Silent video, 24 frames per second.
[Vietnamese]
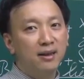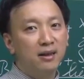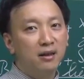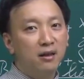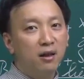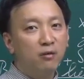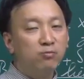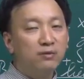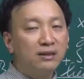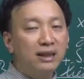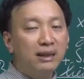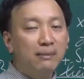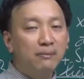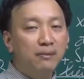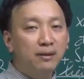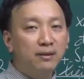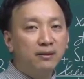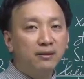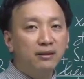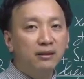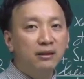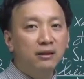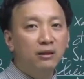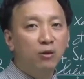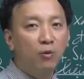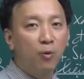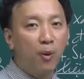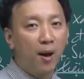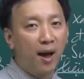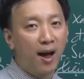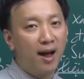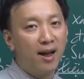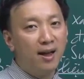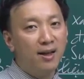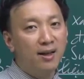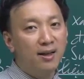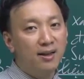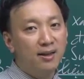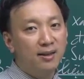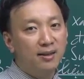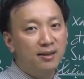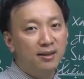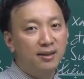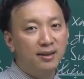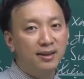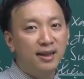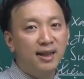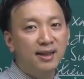không tìm những từ khóa
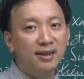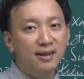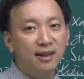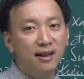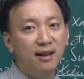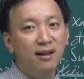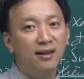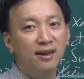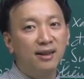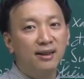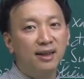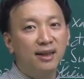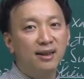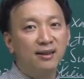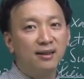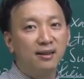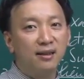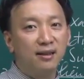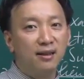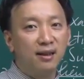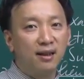dễ nhớ để ta